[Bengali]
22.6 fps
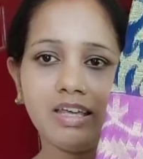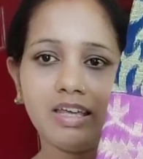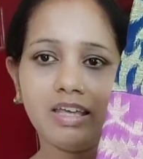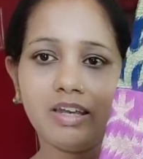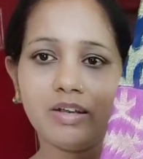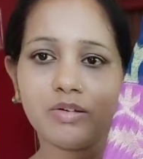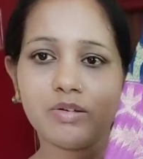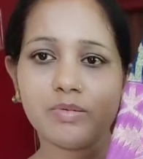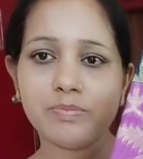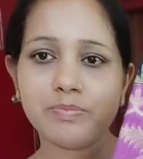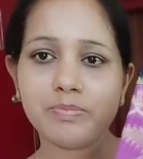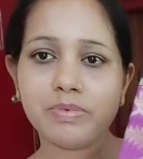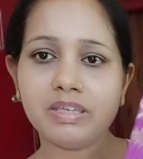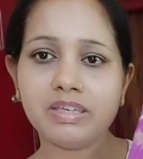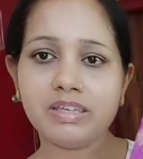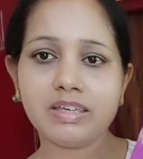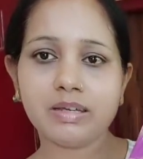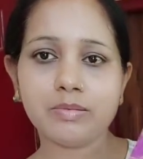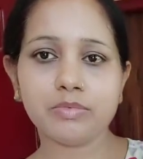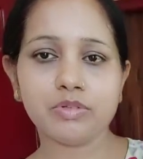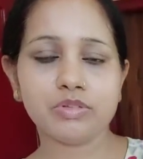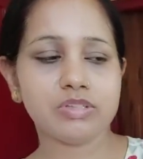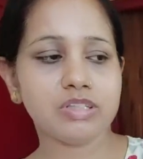এরকম
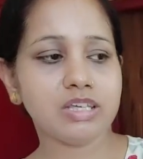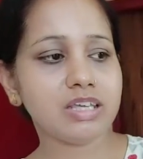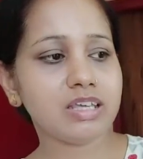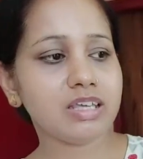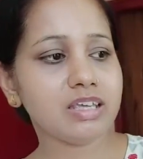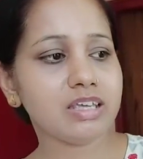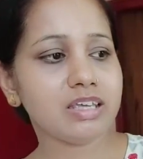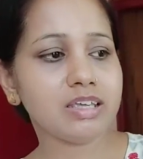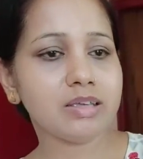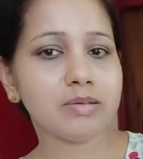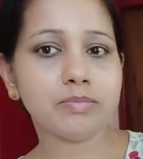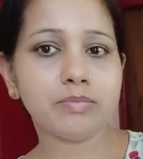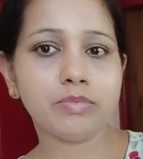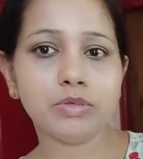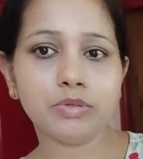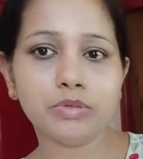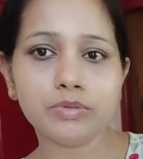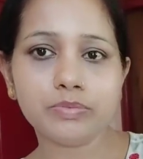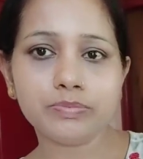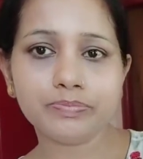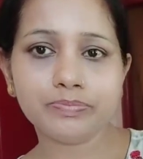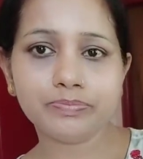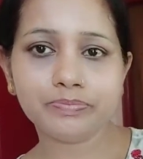পিঙ্কের মধ্যে ব্লু
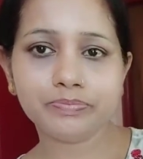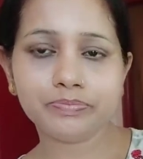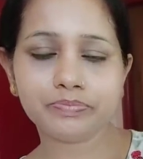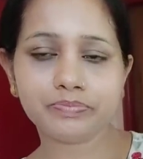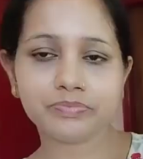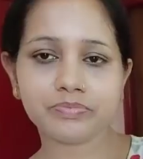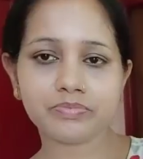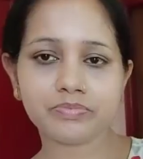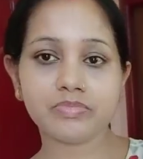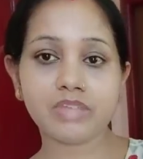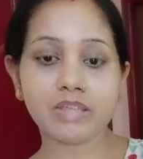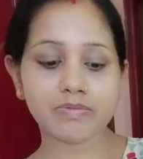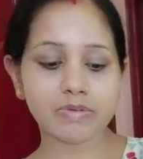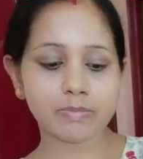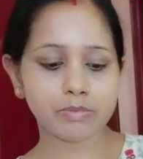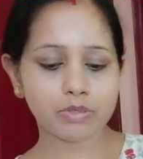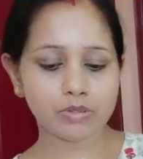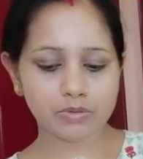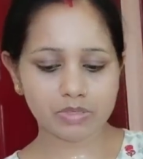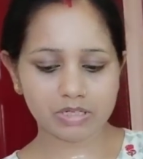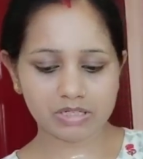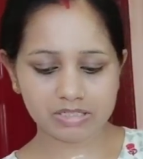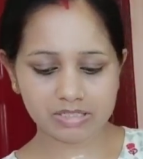নেভি
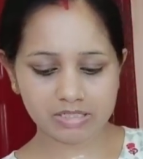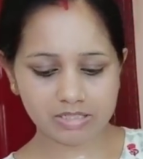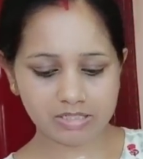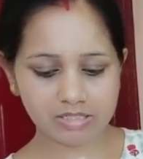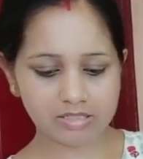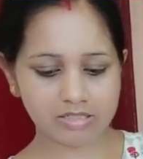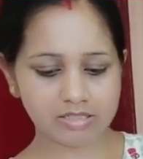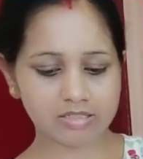ব্লু আর কি